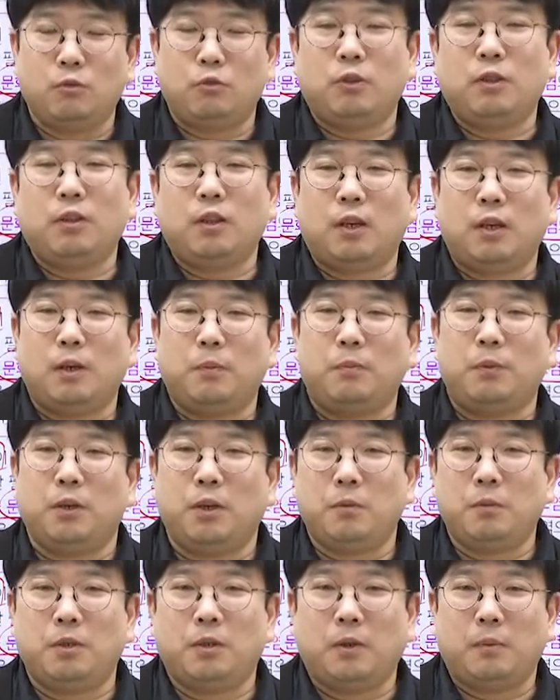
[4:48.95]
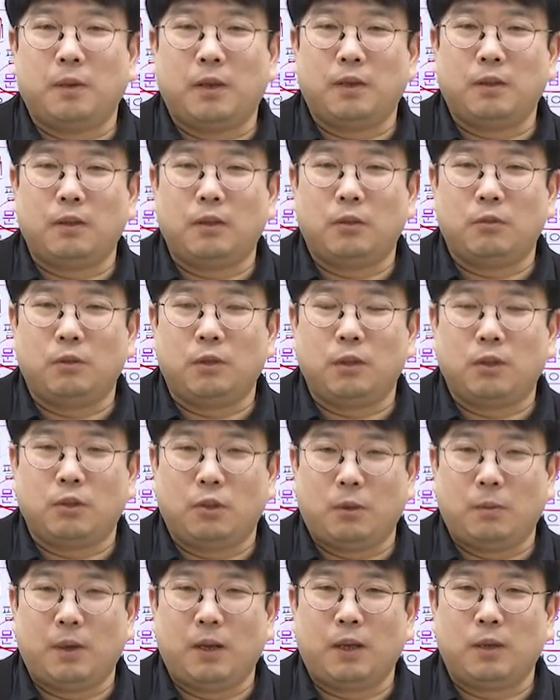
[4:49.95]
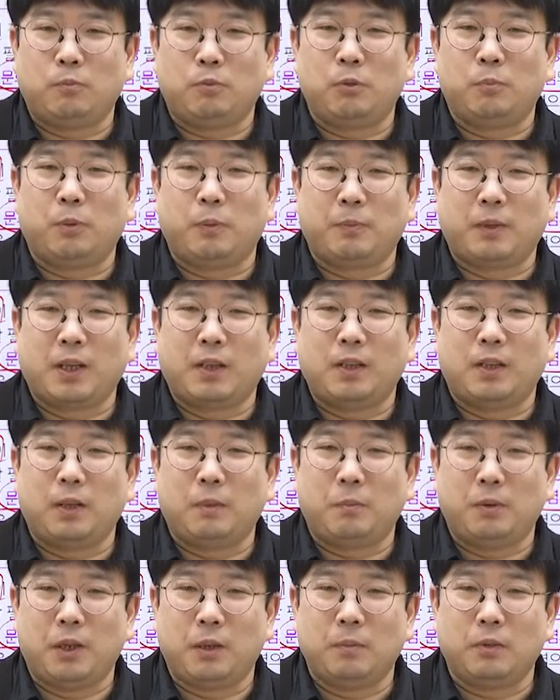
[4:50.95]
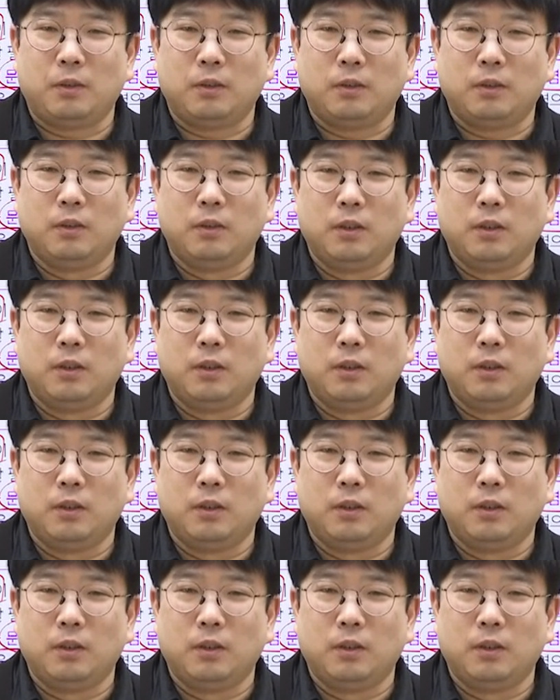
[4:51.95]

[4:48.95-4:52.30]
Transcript: 우리나라의 피라미드가 많을까요? 우리는 더 많아요. 불법 다단계 피라미드.